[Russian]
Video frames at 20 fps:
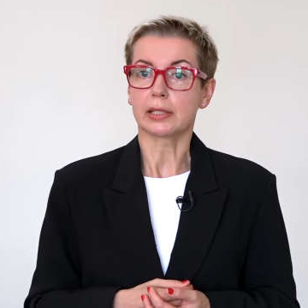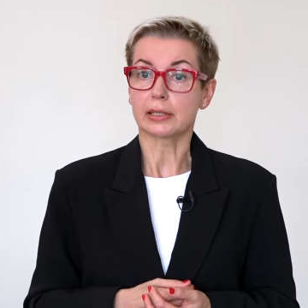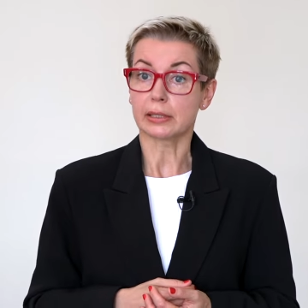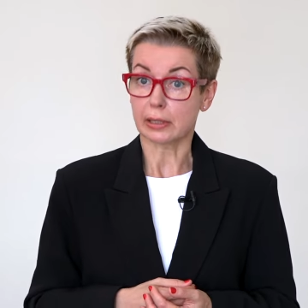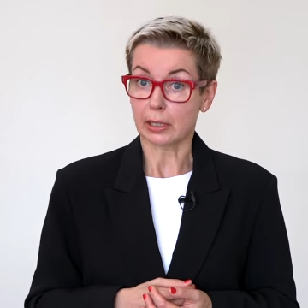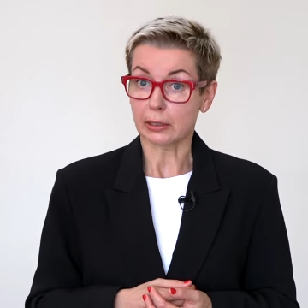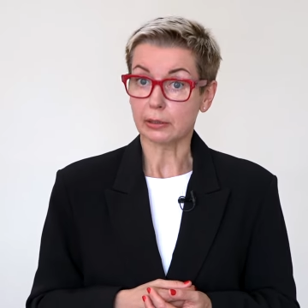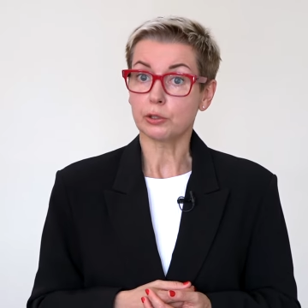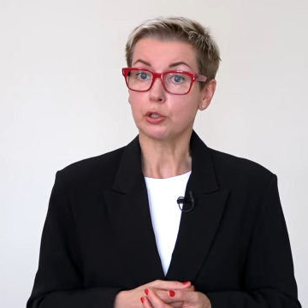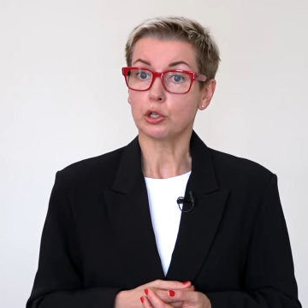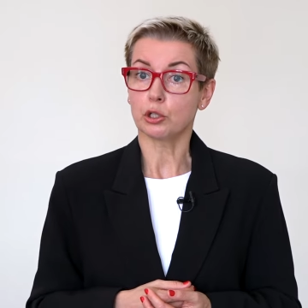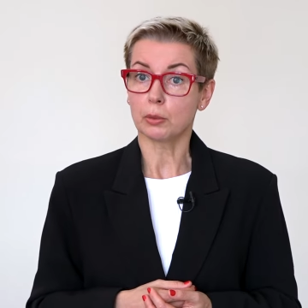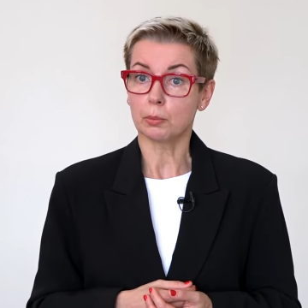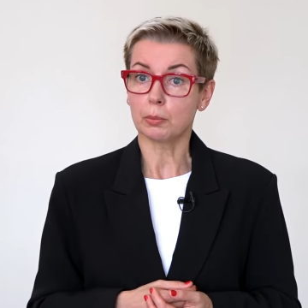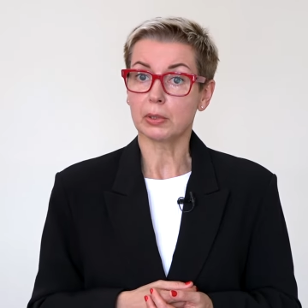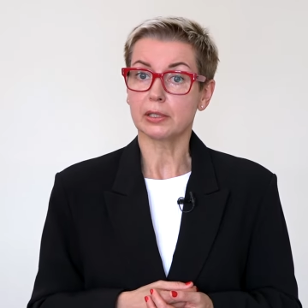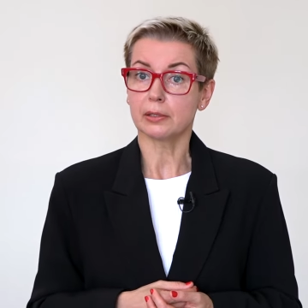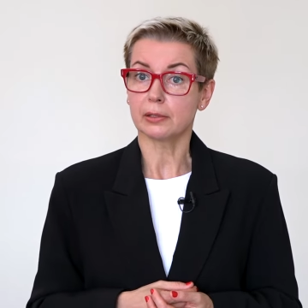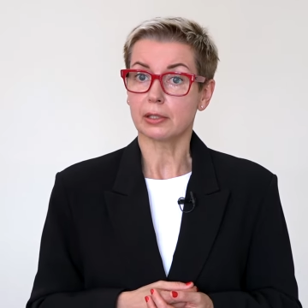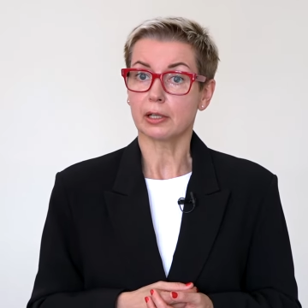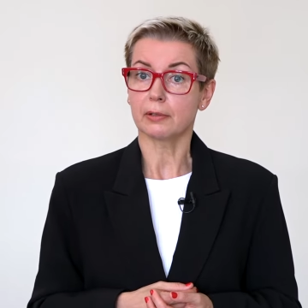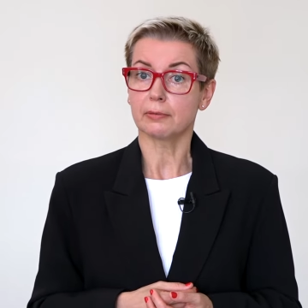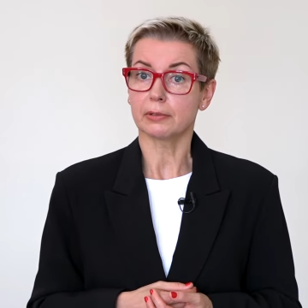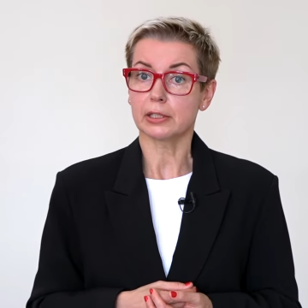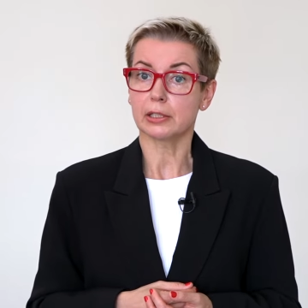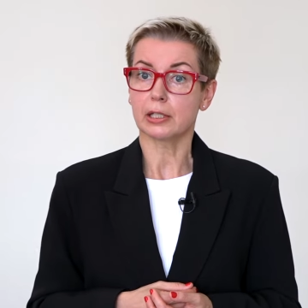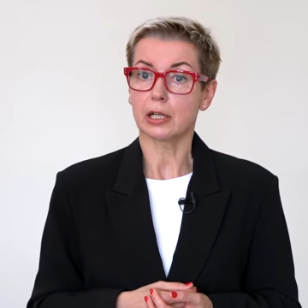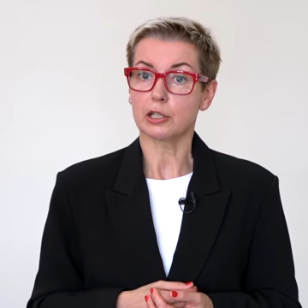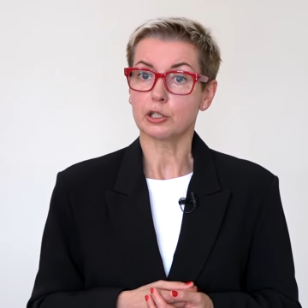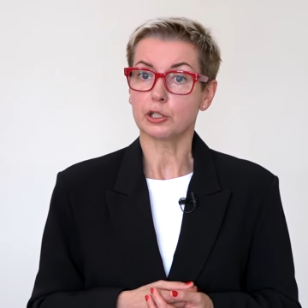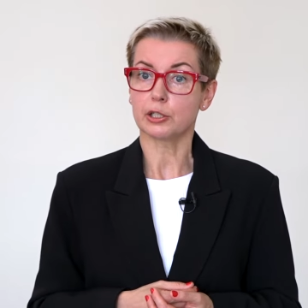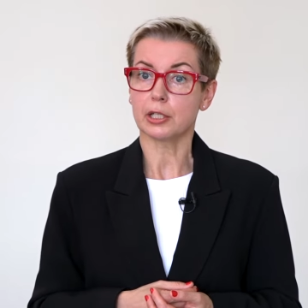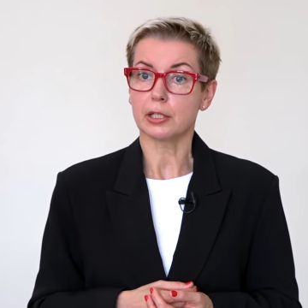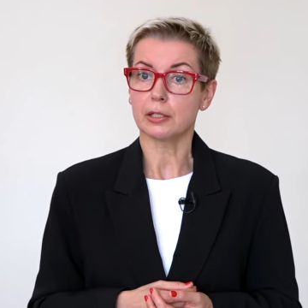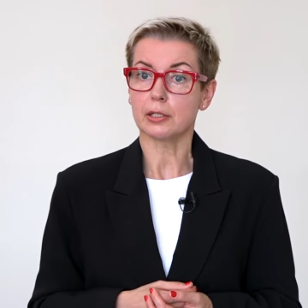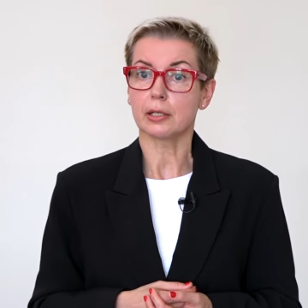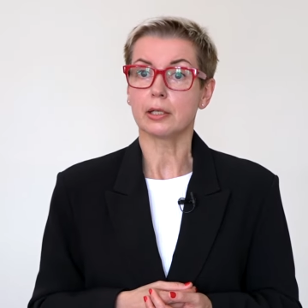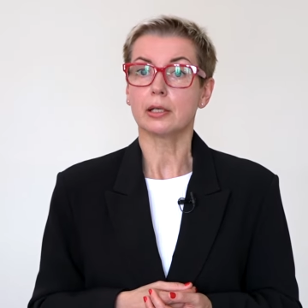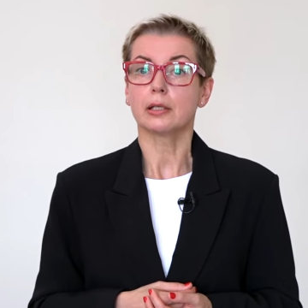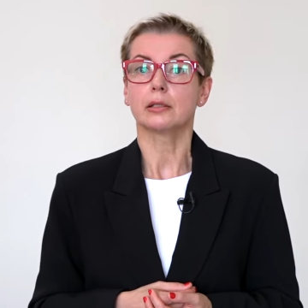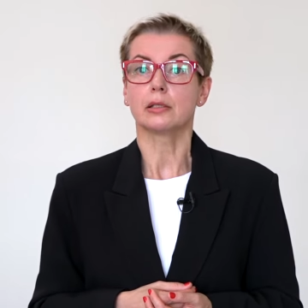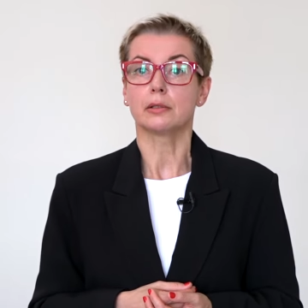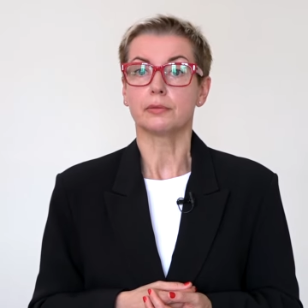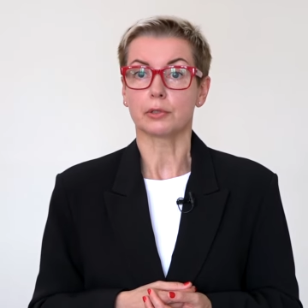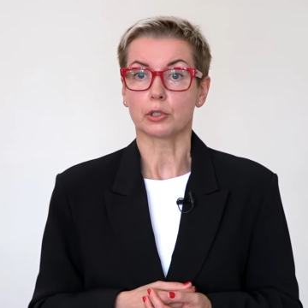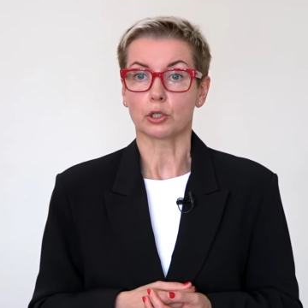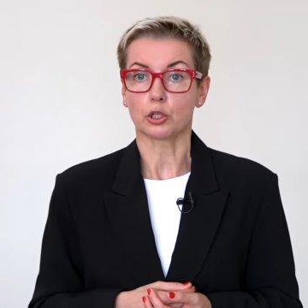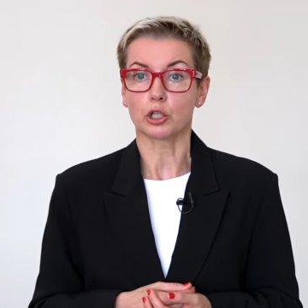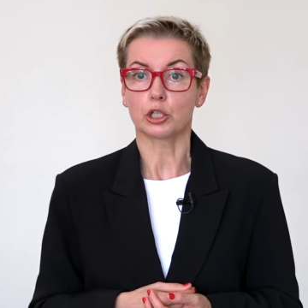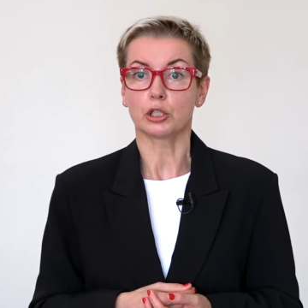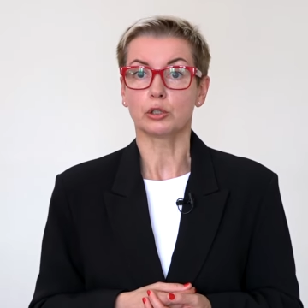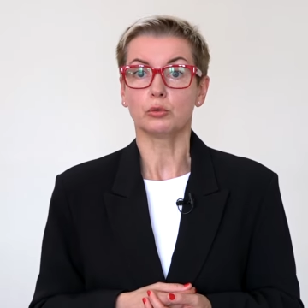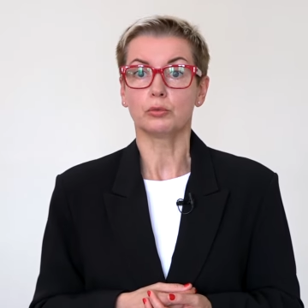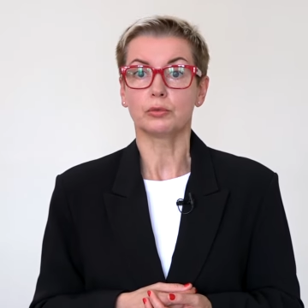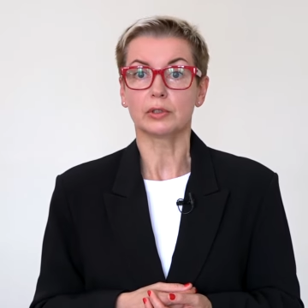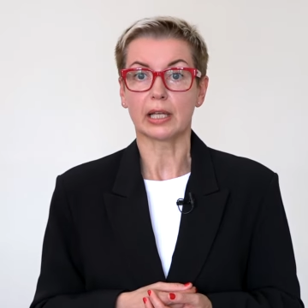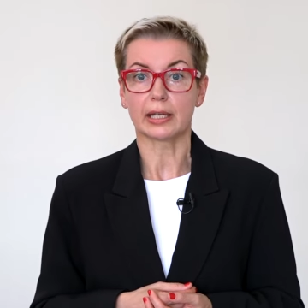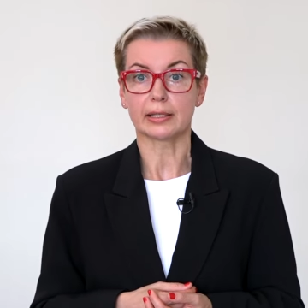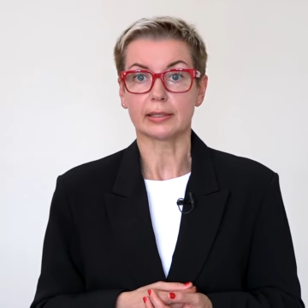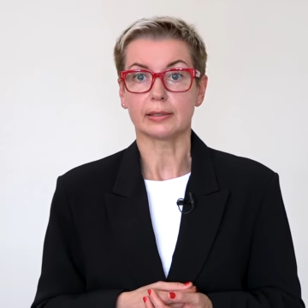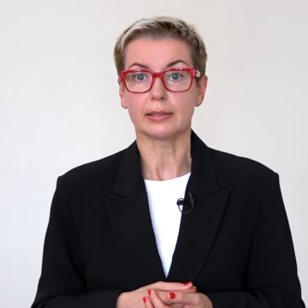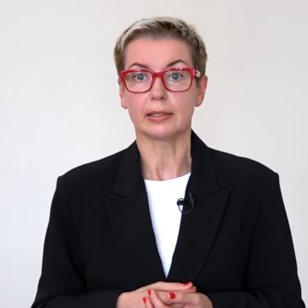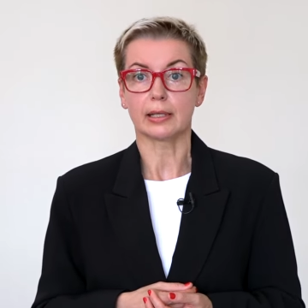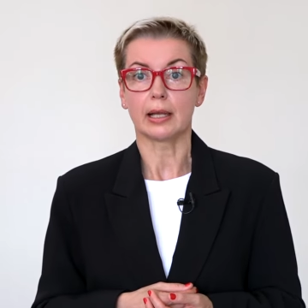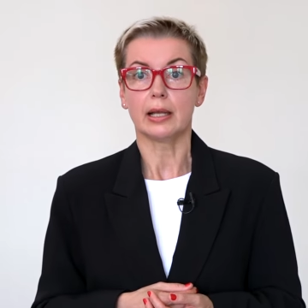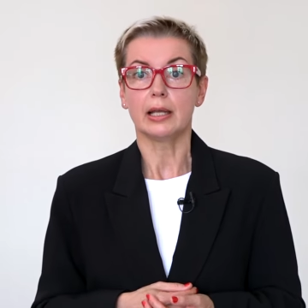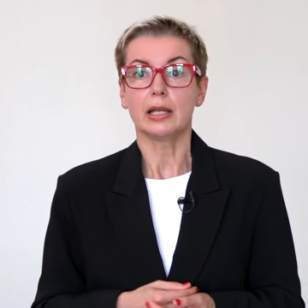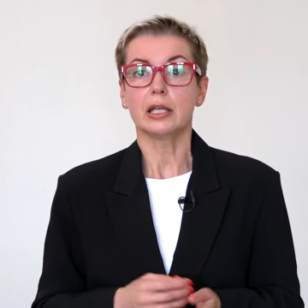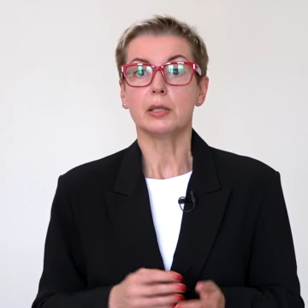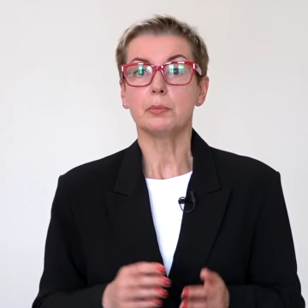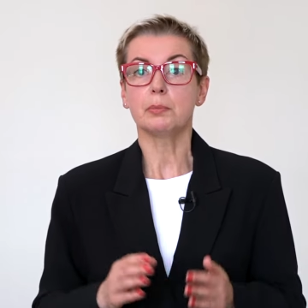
достаточно быстрое восхождение на вершину власти